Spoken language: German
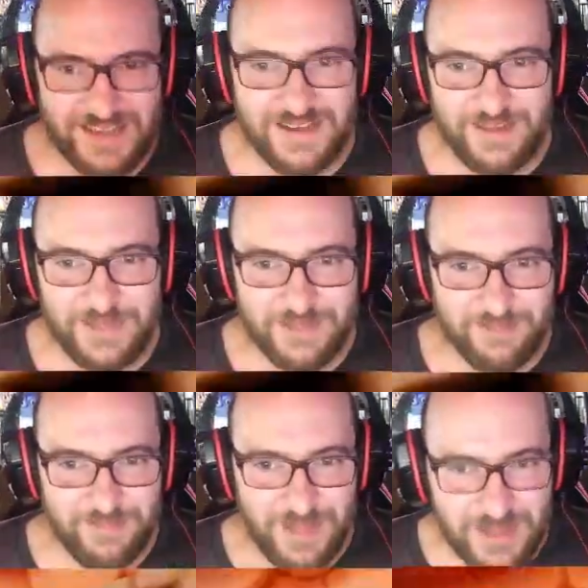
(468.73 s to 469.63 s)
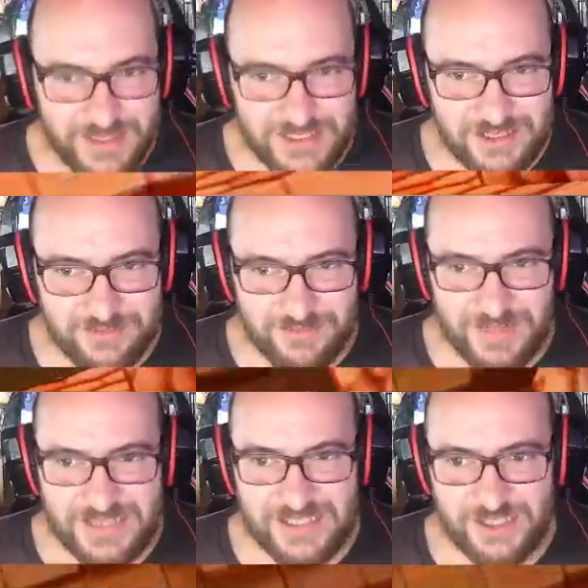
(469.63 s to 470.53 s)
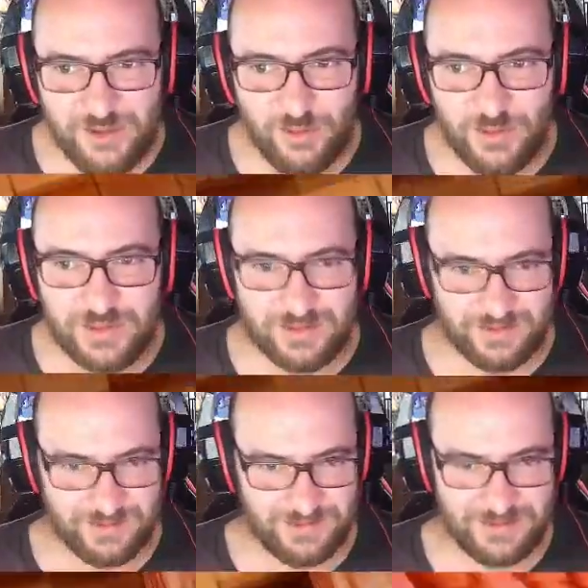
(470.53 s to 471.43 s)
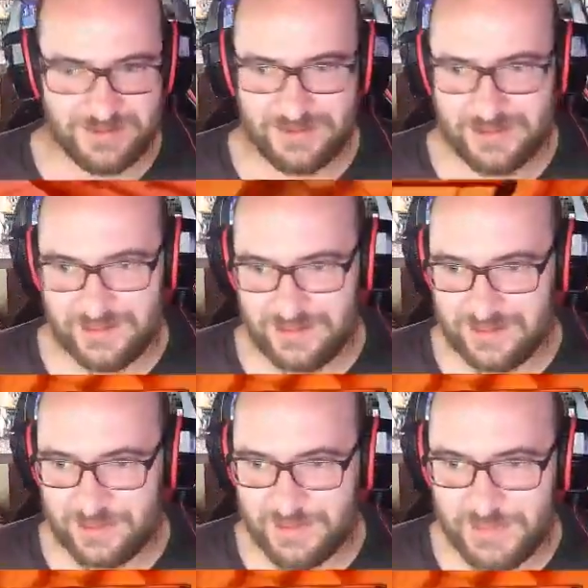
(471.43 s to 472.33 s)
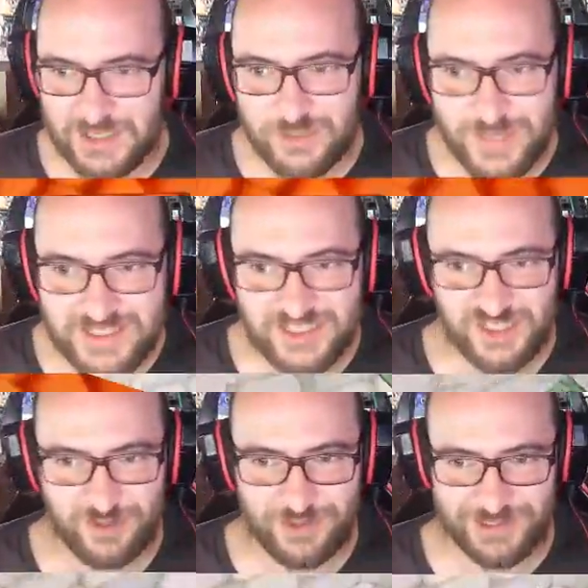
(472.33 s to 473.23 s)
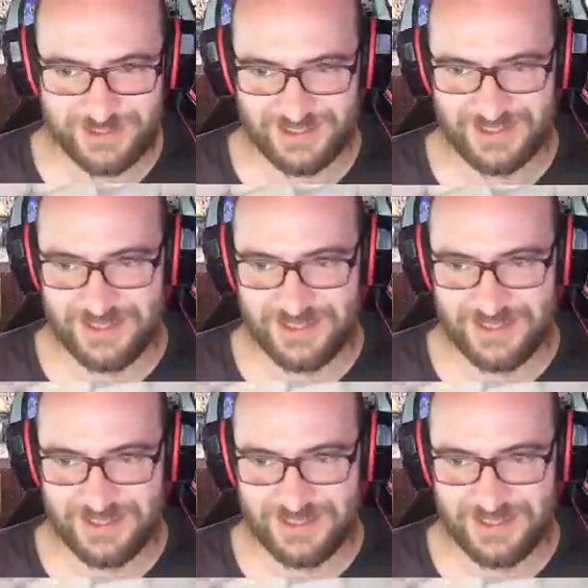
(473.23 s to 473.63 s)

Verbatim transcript: Sachen, damit mache ich massig Kohle. Damit mache ich massig Gold.